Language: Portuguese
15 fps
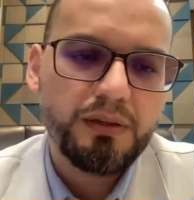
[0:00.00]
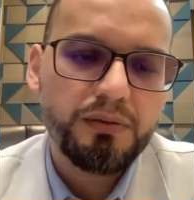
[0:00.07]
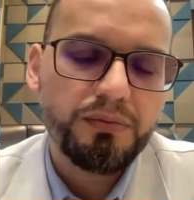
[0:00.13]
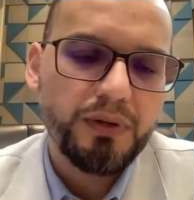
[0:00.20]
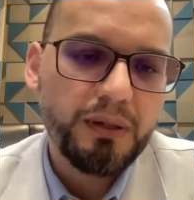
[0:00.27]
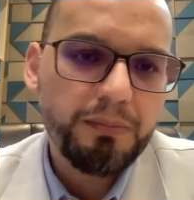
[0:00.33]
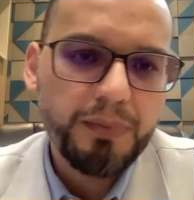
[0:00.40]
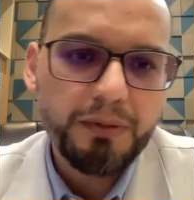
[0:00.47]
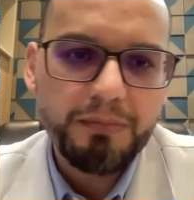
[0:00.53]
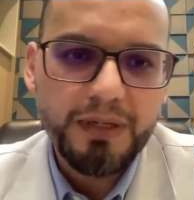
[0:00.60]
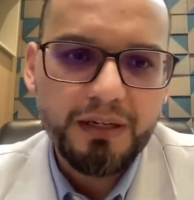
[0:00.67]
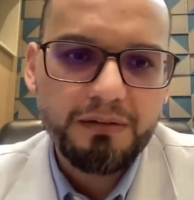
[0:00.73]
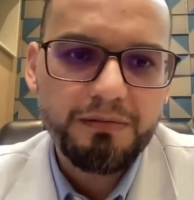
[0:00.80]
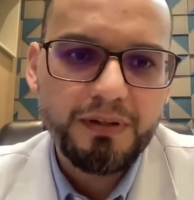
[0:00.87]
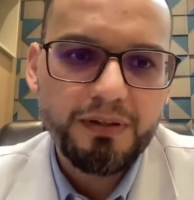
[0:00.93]
Se foi a
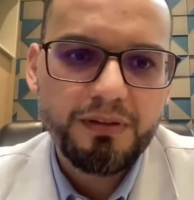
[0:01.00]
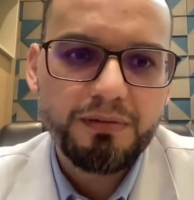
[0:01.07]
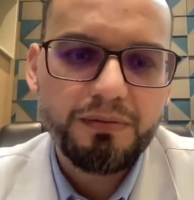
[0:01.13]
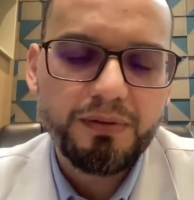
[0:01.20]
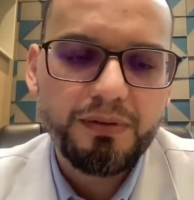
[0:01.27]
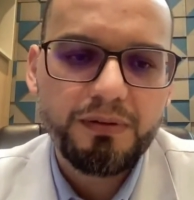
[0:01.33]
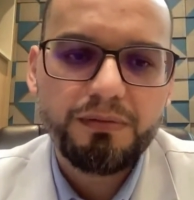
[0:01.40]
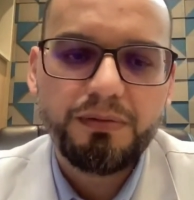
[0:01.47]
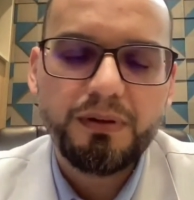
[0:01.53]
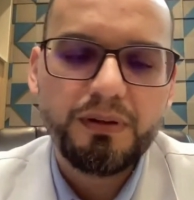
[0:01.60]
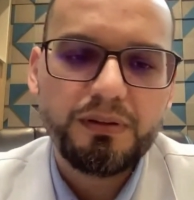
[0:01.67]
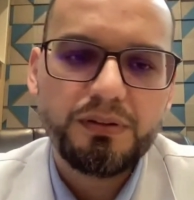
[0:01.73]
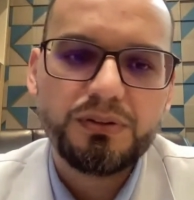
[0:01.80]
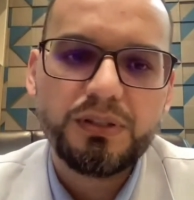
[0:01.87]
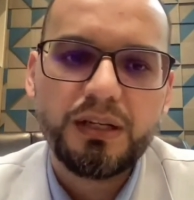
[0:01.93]
primeira vez que você
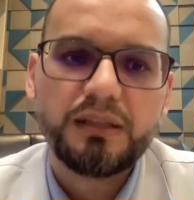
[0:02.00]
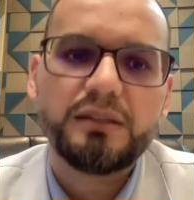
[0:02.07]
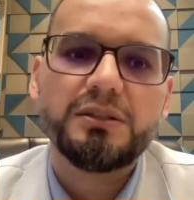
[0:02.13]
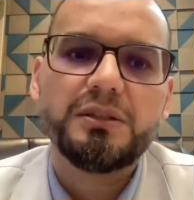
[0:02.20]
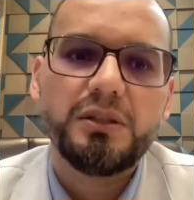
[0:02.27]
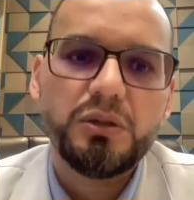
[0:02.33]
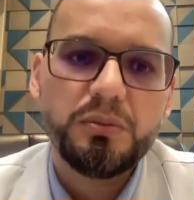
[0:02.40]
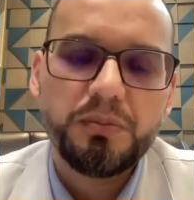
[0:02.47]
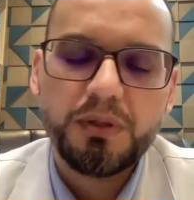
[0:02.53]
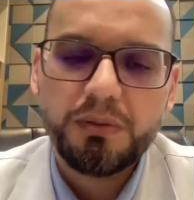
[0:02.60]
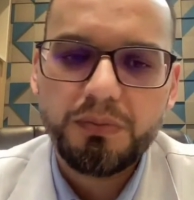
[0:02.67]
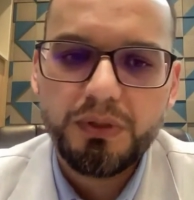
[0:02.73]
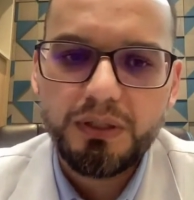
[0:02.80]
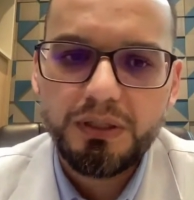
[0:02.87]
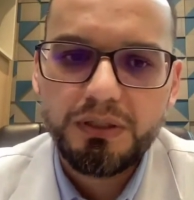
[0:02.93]
fez e já te deu
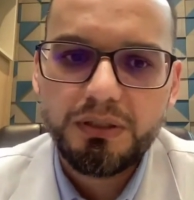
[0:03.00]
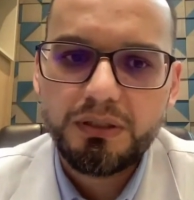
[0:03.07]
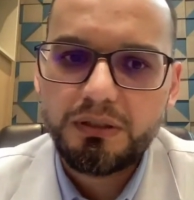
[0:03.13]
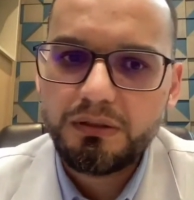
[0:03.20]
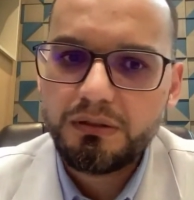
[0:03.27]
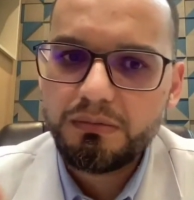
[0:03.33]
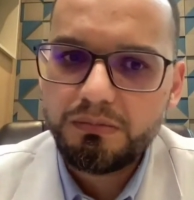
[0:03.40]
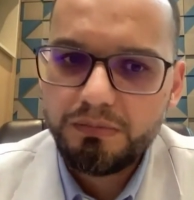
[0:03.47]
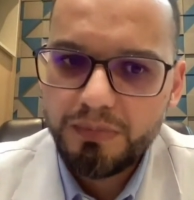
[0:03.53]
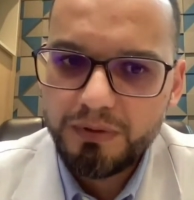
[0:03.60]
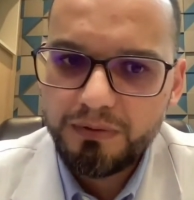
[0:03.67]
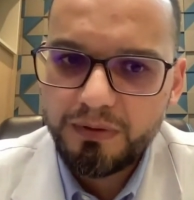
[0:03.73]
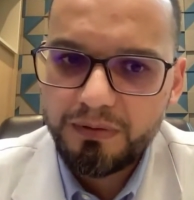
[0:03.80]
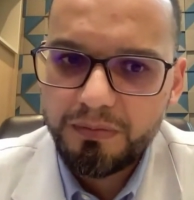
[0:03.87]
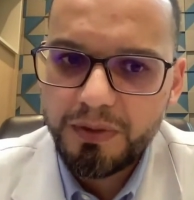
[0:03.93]
pneumonite,
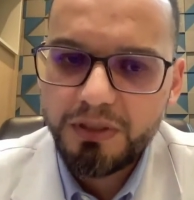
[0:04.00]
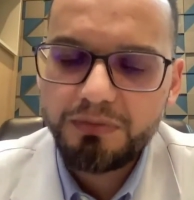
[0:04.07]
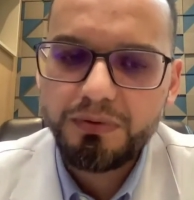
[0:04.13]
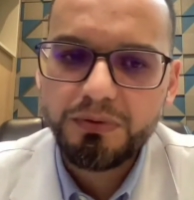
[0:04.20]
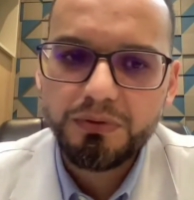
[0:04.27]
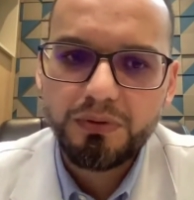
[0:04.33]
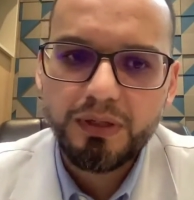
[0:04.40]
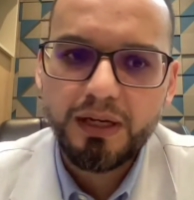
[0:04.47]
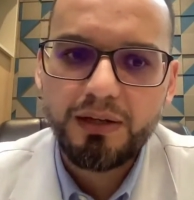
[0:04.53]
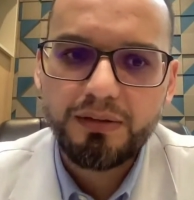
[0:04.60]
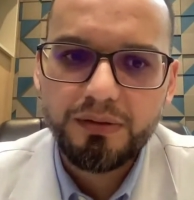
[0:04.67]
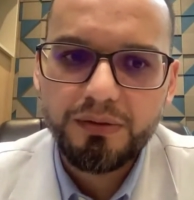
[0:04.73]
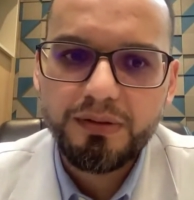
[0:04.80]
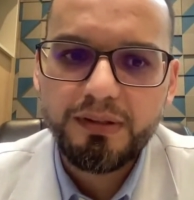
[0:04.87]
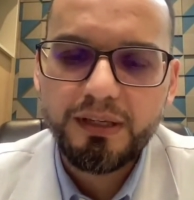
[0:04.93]
provavelmente vão trocar
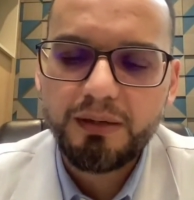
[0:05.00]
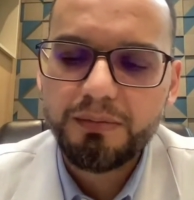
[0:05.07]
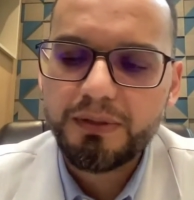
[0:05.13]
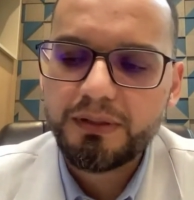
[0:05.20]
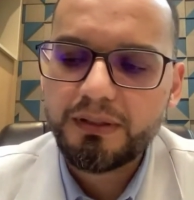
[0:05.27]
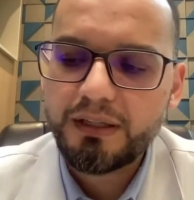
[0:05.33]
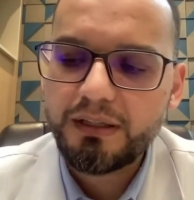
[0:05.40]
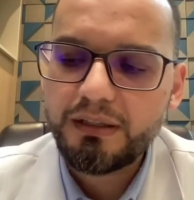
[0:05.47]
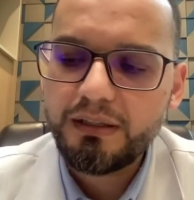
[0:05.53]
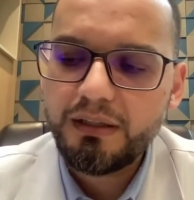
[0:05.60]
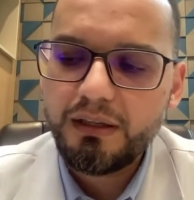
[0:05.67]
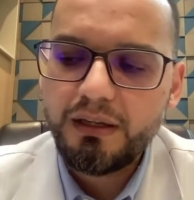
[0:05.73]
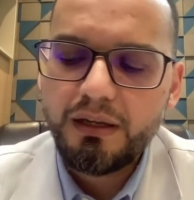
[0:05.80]
seu esquema, tá?